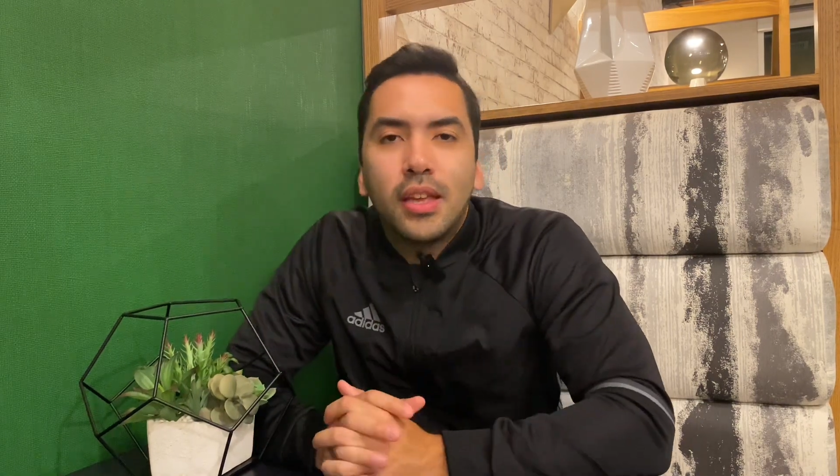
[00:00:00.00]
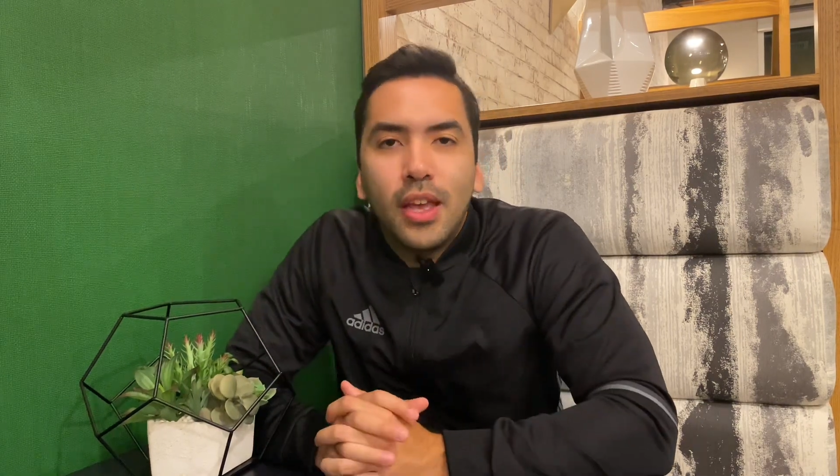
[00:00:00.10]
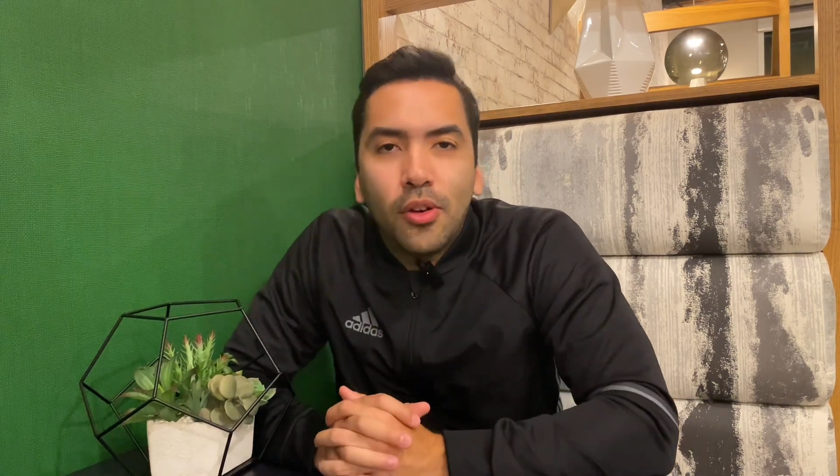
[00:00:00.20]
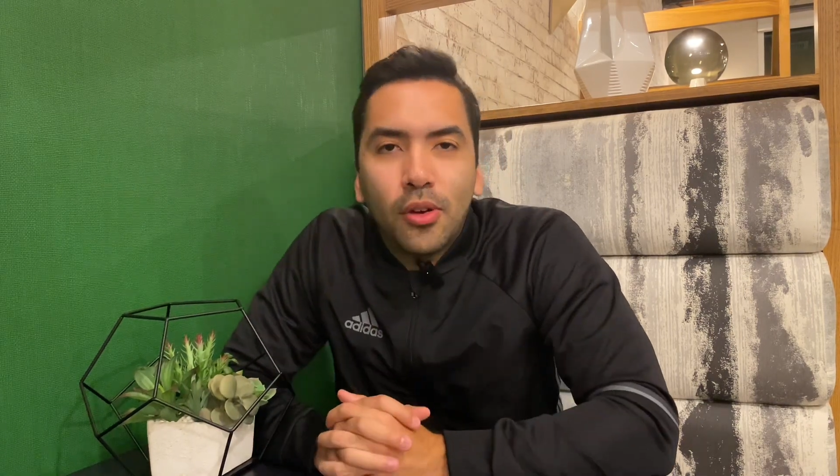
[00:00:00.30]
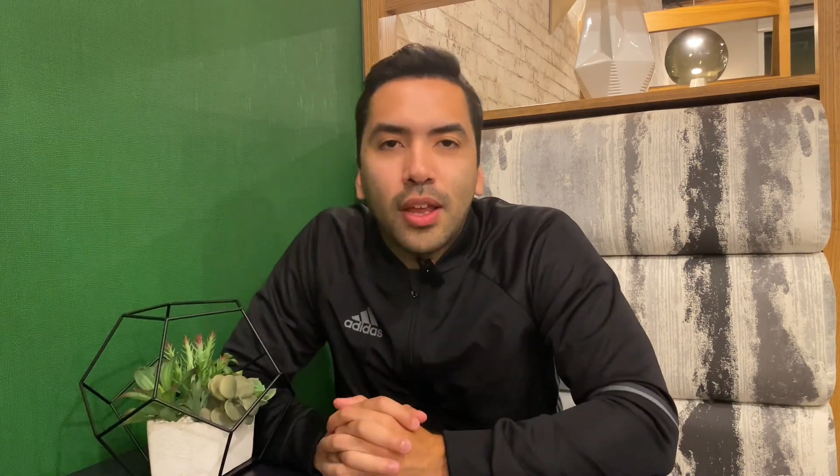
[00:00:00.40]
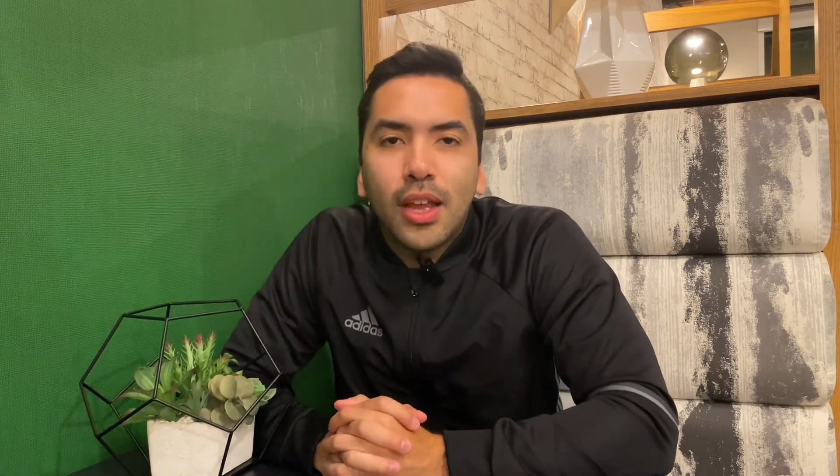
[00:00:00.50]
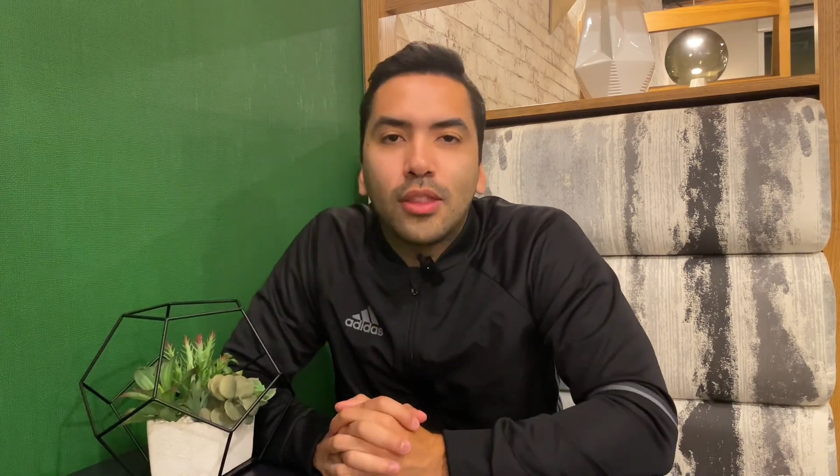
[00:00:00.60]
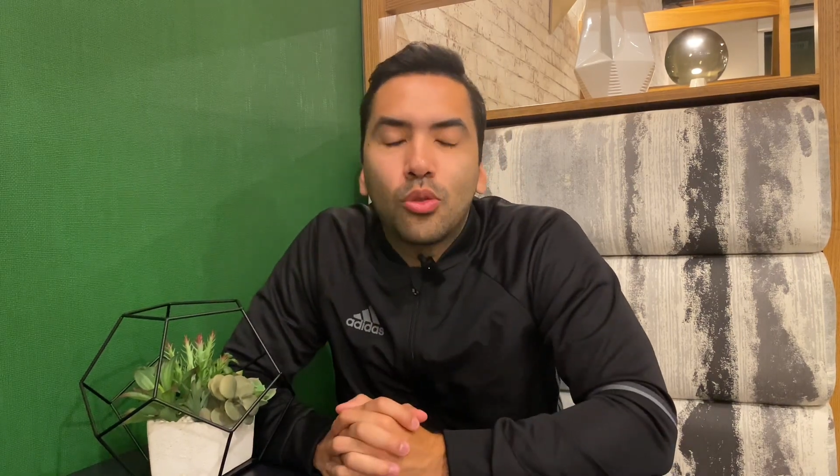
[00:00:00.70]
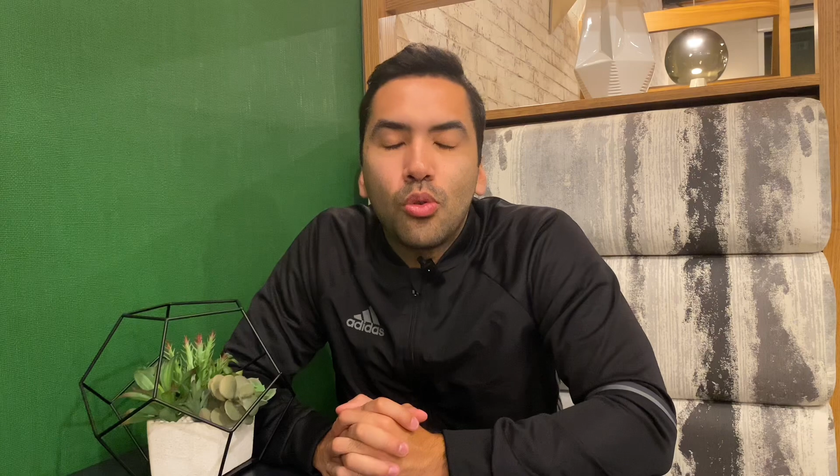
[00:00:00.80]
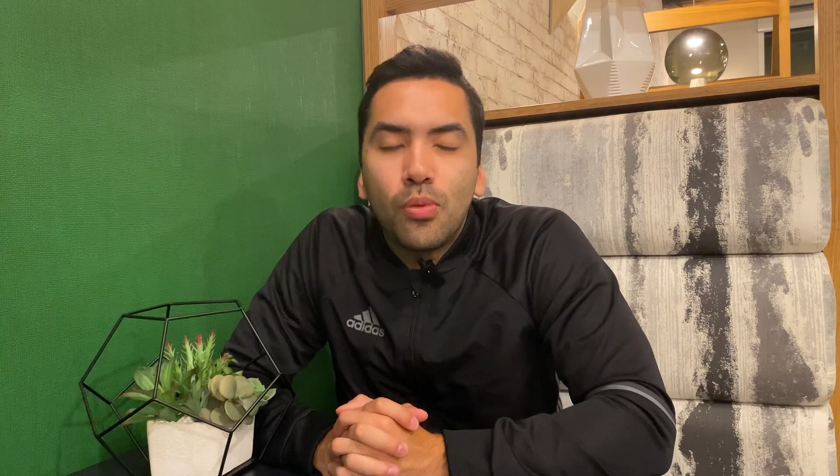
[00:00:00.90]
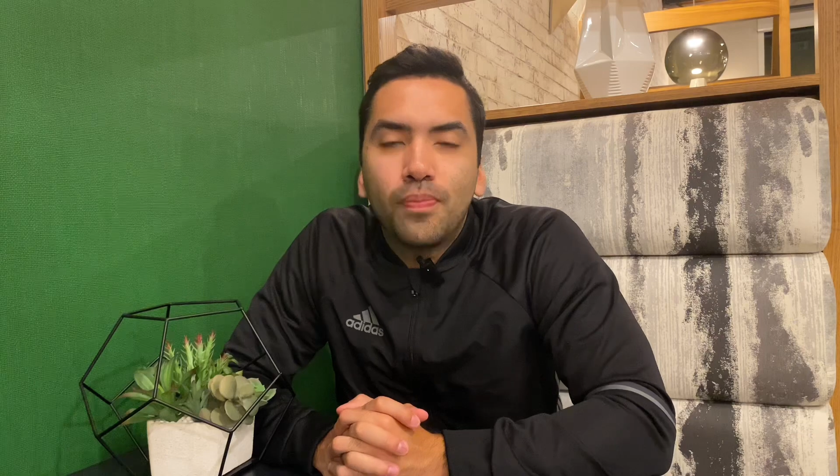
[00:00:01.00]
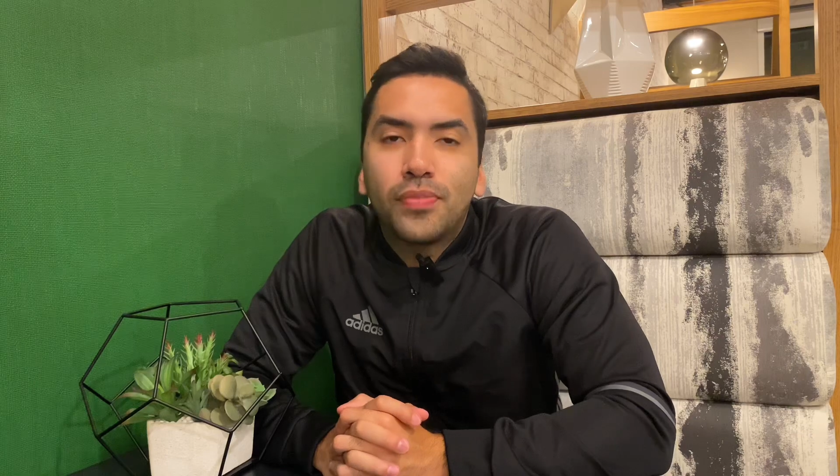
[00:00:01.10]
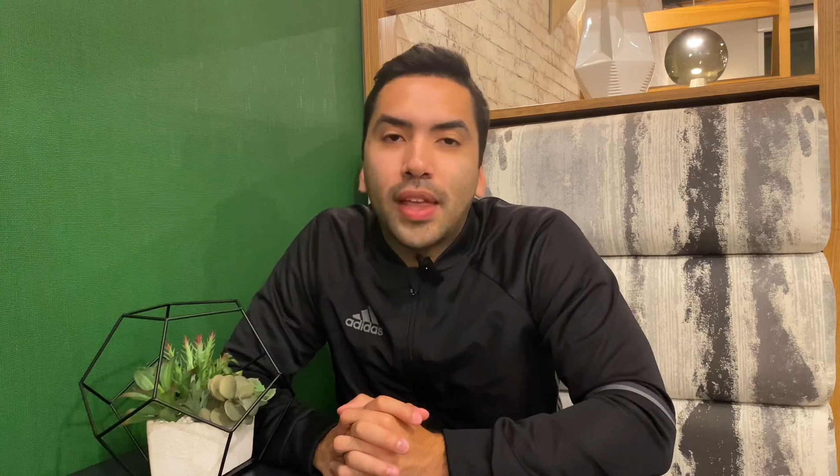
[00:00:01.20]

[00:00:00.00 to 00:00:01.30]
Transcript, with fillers: quiero que tú